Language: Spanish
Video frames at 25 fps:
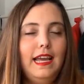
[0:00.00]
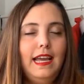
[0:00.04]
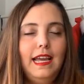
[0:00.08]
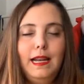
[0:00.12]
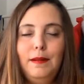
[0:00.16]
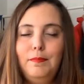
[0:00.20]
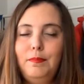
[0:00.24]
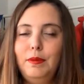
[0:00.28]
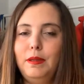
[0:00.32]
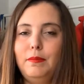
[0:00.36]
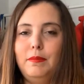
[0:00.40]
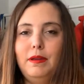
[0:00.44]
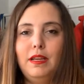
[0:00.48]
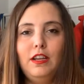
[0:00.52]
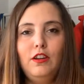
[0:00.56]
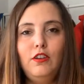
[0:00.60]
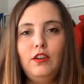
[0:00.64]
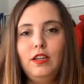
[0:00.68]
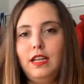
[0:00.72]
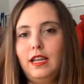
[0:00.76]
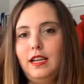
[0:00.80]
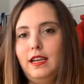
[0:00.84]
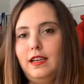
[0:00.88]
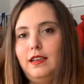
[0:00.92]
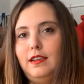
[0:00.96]
El
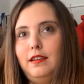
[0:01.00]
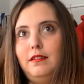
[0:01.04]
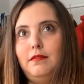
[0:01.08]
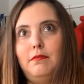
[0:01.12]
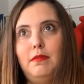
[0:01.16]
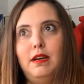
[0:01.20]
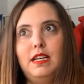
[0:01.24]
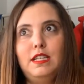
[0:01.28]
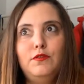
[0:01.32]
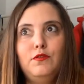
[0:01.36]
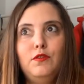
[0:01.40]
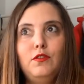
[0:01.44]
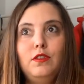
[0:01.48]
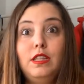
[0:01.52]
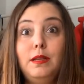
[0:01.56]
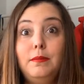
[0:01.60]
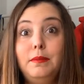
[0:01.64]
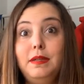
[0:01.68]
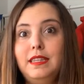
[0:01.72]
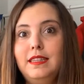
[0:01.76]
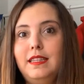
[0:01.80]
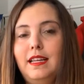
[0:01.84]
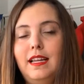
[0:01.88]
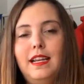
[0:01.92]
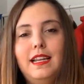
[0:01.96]
primero y el más
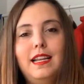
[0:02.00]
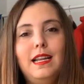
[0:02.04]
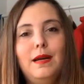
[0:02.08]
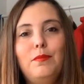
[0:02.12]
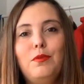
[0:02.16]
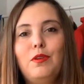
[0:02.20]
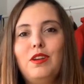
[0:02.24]
fundamental era